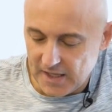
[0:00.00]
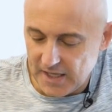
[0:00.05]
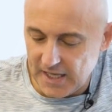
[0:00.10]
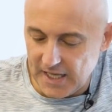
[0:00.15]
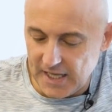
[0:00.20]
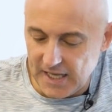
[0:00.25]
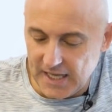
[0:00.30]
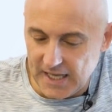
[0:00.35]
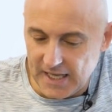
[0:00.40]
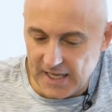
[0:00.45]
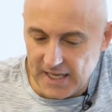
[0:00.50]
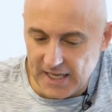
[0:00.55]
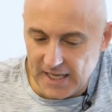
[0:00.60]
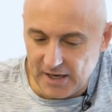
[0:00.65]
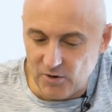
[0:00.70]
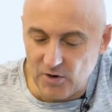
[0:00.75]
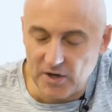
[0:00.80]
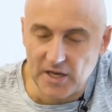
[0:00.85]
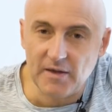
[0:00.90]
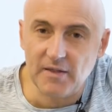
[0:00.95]
Y,
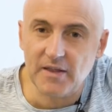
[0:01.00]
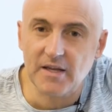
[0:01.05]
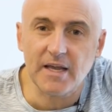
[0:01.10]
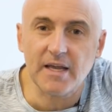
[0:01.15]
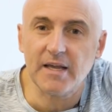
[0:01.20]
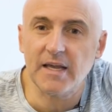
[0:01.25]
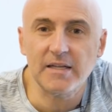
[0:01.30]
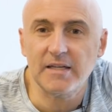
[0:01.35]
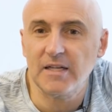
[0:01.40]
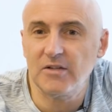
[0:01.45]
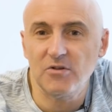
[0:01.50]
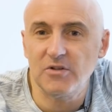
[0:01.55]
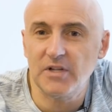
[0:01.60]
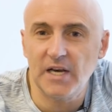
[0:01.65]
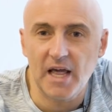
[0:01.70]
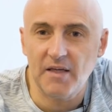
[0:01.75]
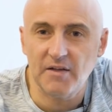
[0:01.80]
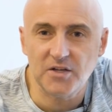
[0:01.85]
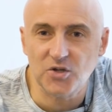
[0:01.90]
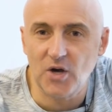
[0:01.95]
joder, qué, qué
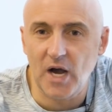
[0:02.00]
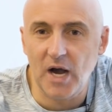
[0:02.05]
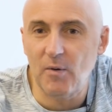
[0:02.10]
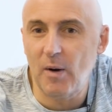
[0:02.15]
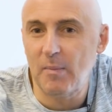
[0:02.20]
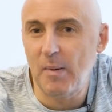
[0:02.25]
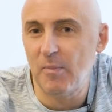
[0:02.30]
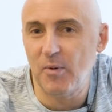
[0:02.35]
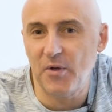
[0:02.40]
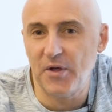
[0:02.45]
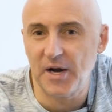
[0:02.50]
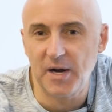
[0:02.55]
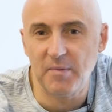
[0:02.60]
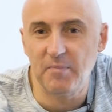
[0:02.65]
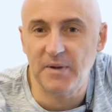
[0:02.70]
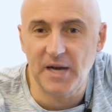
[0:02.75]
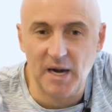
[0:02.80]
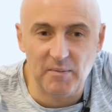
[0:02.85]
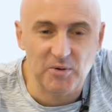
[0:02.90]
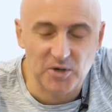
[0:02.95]
tontería he dicho, agua para poder
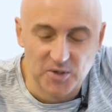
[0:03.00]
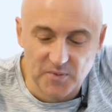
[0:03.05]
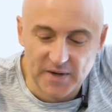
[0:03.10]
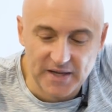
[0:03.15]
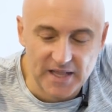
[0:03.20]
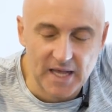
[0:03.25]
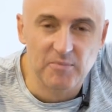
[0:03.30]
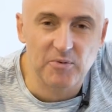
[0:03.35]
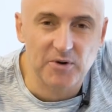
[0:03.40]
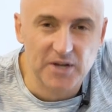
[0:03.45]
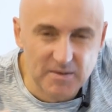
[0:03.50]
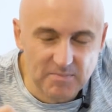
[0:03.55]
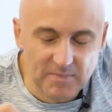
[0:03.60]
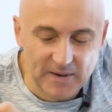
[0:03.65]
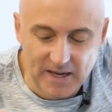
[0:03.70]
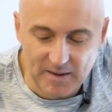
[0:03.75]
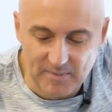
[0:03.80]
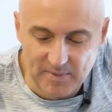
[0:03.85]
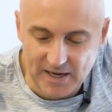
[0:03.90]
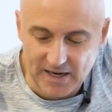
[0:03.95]
respirar, pero es verdad, porque es
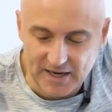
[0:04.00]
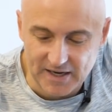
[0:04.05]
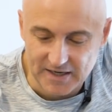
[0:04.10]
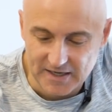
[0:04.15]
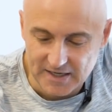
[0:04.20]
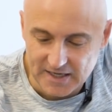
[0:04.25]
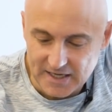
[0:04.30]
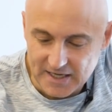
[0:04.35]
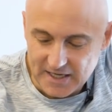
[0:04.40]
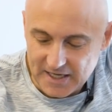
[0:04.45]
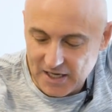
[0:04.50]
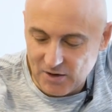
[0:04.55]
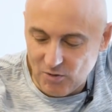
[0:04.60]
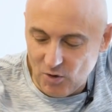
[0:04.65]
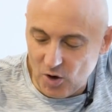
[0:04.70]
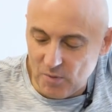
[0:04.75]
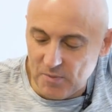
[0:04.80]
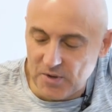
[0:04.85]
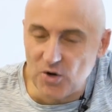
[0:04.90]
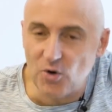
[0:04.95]
para, para, y
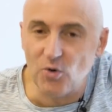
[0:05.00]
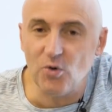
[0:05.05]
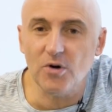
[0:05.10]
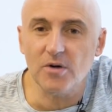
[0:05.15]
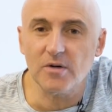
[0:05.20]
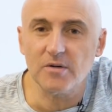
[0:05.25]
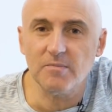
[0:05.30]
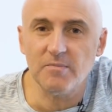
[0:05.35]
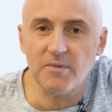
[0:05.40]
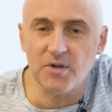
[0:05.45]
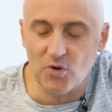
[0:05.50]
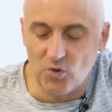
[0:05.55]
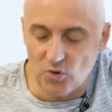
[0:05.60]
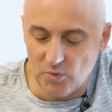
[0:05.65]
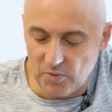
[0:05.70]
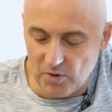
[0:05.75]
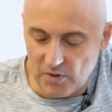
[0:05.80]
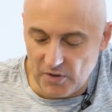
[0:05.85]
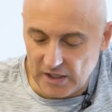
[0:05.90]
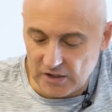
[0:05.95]
luego mi yogur, mi
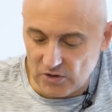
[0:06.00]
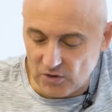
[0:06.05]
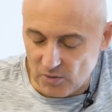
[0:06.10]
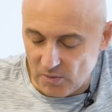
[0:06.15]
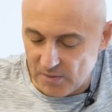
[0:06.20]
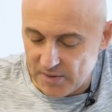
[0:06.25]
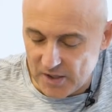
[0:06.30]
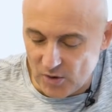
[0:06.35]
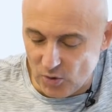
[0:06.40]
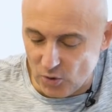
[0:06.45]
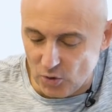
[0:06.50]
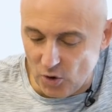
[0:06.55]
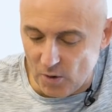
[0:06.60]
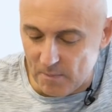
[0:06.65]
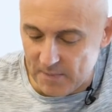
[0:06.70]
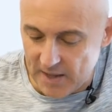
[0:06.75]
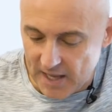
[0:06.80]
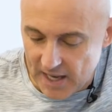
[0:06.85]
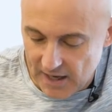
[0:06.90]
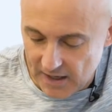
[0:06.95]
yogur por cierto, con mi yogur
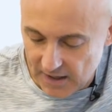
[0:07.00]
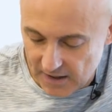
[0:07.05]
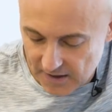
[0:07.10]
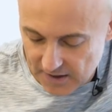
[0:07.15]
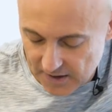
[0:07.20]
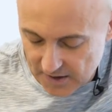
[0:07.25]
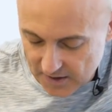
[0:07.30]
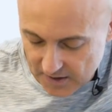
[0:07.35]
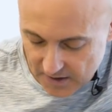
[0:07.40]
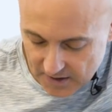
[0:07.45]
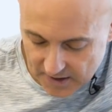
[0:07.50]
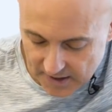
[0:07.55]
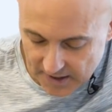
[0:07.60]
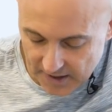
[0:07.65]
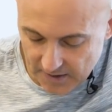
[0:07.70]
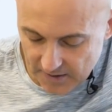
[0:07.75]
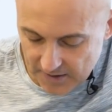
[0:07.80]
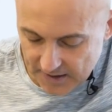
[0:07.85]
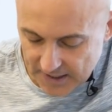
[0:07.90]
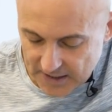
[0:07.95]
con miel,
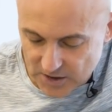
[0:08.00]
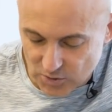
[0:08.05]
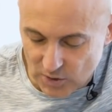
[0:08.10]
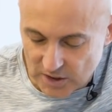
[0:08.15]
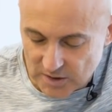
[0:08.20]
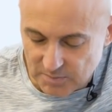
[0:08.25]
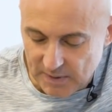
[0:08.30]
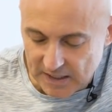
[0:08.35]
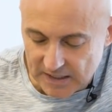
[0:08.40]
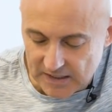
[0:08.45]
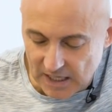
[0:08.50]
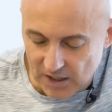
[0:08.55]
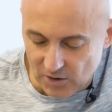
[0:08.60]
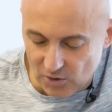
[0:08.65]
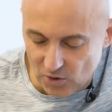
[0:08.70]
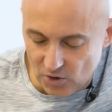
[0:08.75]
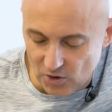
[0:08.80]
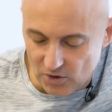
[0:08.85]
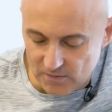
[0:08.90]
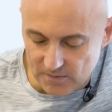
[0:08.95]
¿eh? que es un
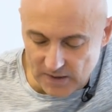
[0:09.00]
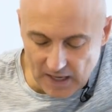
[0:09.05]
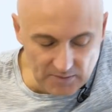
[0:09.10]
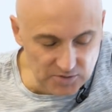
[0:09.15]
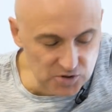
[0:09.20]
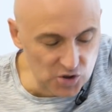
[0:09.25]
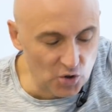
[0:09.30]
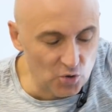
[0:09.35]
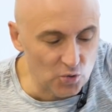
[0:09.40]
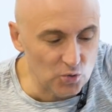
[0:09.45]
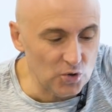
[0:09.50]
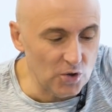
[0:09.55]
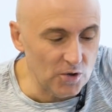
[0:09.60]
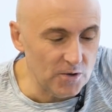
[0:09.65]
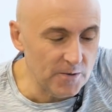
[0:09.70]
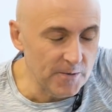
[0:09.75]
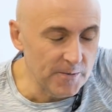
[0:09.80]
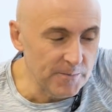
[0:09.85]
espectáculo absoluto.